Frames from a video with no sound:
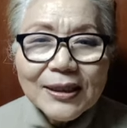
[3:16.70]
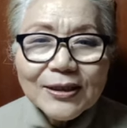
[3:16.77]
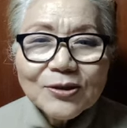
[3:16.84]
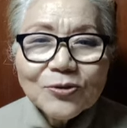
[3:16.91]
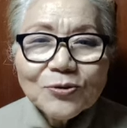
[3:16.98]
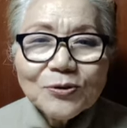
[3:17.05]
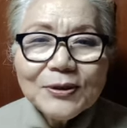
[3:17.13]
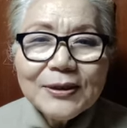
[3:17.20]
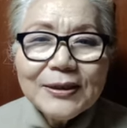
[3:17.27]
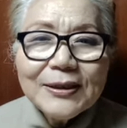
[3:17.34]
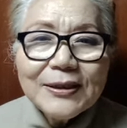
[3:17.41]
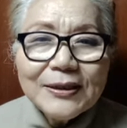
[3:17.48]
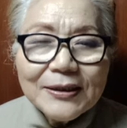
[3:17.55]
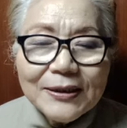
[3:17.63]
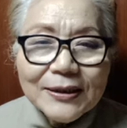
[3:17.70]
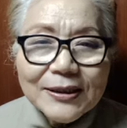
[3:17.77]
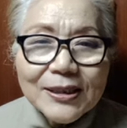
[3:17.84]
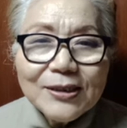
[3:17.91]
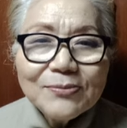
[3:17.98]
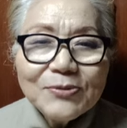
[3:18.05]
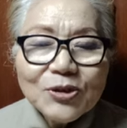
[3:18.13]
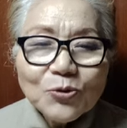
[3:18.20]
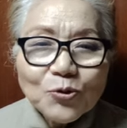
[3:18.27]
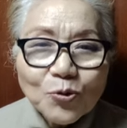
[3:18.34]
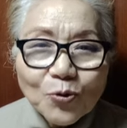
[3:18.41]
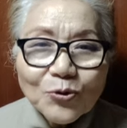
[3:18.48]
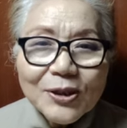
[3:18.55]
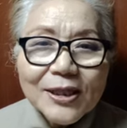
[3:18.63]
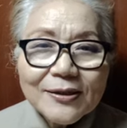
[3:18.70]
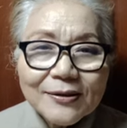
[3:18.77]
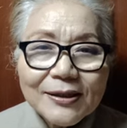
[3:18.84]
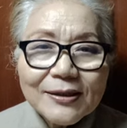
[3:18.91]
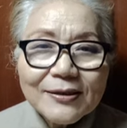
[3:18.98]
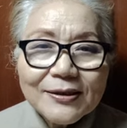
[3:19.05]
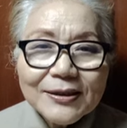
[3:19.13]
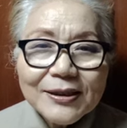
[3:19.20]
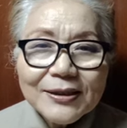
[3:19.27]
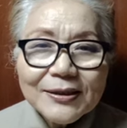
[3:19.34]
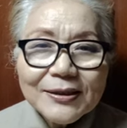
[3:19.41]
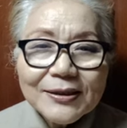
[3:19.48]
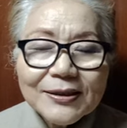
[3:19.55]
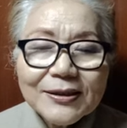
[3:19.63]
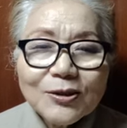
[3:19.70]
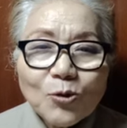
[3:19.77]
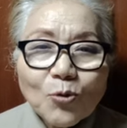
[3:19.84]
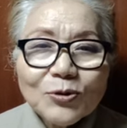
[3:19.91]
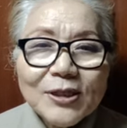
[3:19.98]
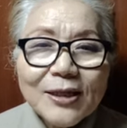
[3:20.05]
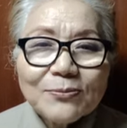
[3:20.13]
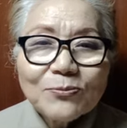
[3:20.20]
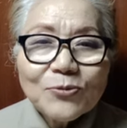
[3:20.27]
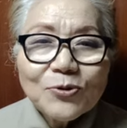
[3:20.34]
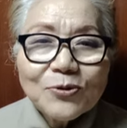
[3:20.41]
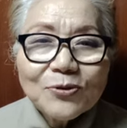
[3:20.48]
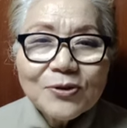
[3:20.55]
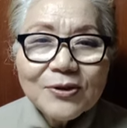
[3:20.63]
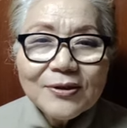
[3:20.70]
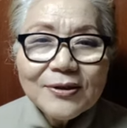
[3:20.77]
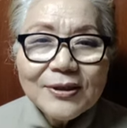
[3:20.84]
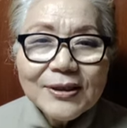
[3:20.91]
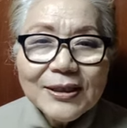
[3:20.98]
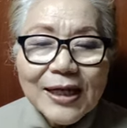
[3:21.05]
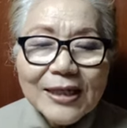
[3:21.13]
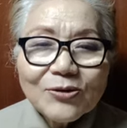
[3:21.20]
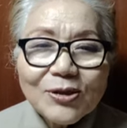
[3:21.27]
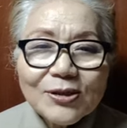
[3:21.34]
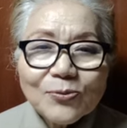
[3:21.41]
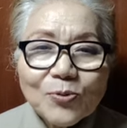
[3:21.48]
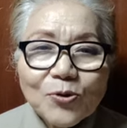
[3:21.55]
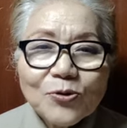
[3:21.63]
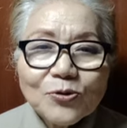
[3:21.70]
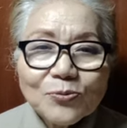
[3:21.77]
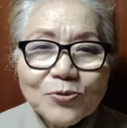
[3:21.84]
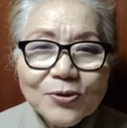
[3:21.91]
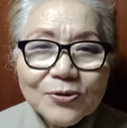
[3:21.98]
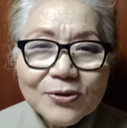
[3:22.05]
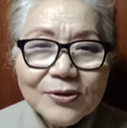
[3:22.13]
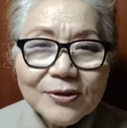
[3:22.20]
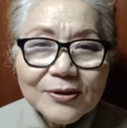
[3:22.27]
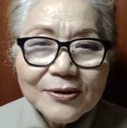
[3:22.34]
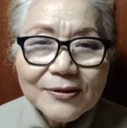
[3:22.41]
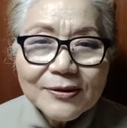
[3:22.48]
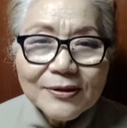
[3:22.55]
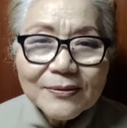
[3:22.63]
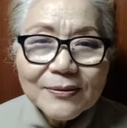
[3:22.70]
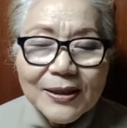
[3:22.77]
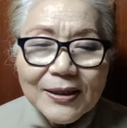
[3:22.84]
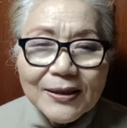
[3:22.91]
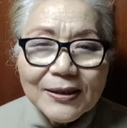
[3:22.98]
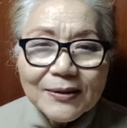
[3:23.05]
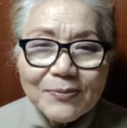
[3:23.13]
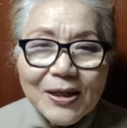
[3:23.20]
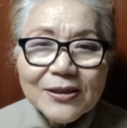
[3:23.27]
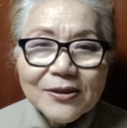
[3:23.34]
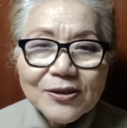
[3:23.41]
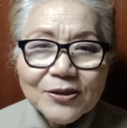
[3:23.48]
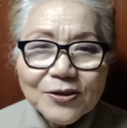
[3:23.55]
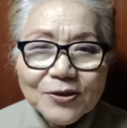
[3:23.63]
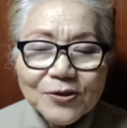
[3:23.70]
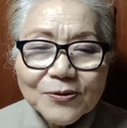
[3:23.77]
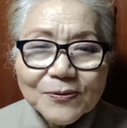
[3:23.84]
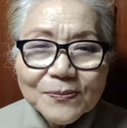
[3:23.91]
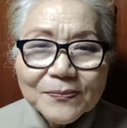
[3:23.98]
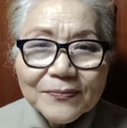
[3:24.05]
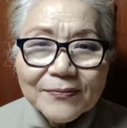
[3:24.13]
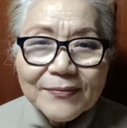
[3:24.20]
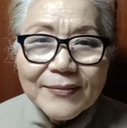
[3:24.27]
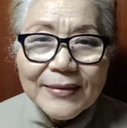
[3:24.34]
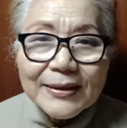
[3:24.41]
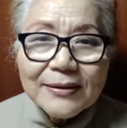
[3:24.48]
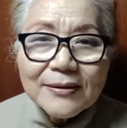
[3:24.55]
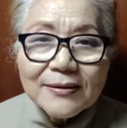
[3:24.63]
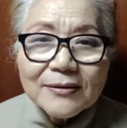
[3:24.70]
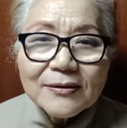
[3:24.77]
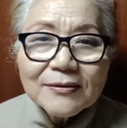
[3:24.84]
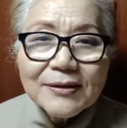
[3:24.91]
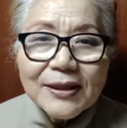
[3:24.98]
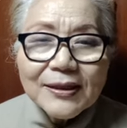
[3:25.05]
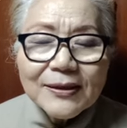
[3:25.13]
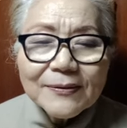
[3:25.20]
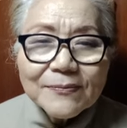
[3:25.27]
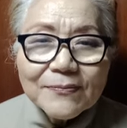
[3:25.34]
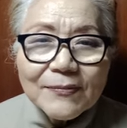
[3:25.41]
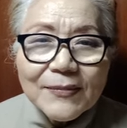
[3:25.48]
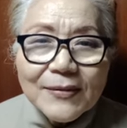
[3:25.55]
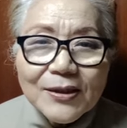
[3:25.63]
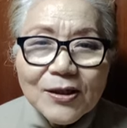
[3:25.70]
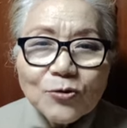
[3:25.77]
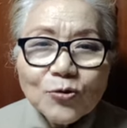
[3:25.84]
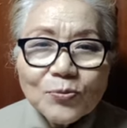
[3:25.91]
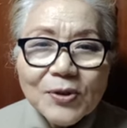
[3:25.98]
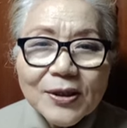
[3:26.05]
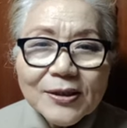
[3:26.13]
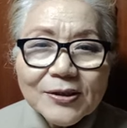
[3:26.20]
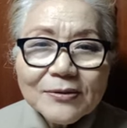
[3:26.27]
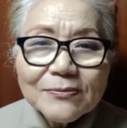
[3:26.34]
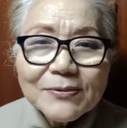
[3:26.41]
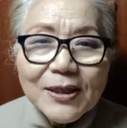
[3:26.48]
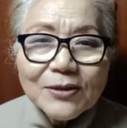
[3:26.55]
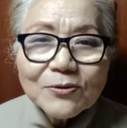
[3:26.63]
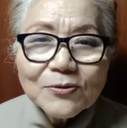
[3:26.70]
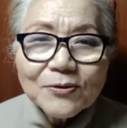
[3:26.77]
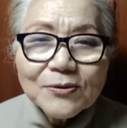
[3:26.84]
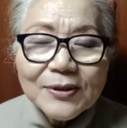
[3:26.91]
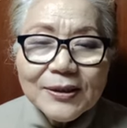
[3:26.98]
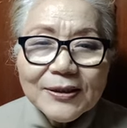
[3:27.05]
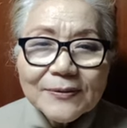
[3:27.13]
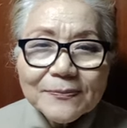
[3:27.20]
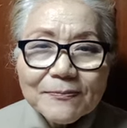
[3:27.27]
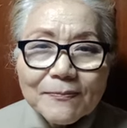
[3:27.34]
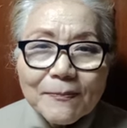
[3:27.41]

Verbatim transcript: 아주 에, 예, 기름지고 좋은 땅이었다는 것이 그 농산물을 가져와서 보여줌으로써 그건 밝혀진 거죠. 그런데 12명의 전탐꾼들이